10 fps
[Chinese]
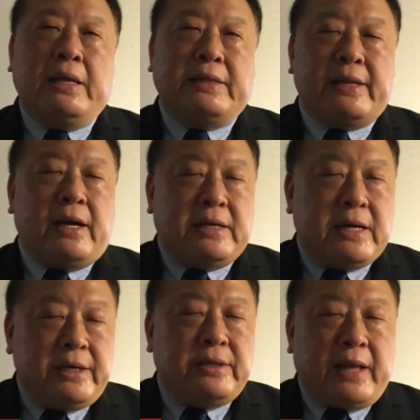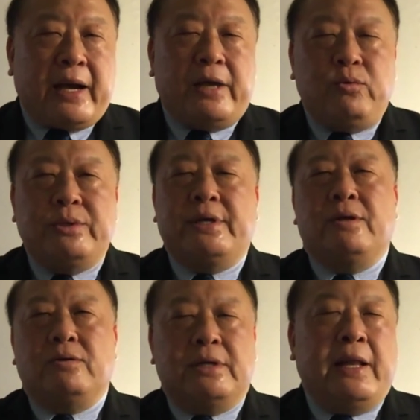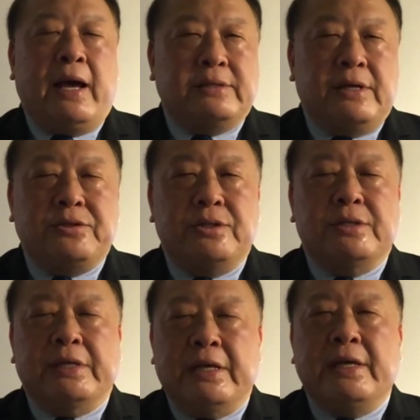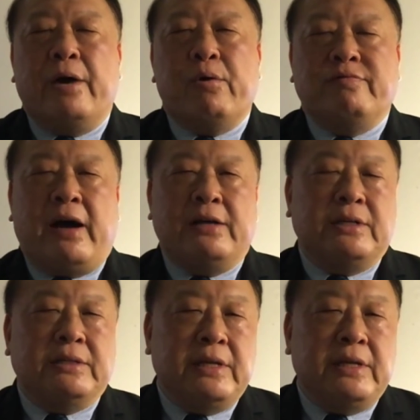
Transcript: 大家可以大概预见的两件事情应该会发生。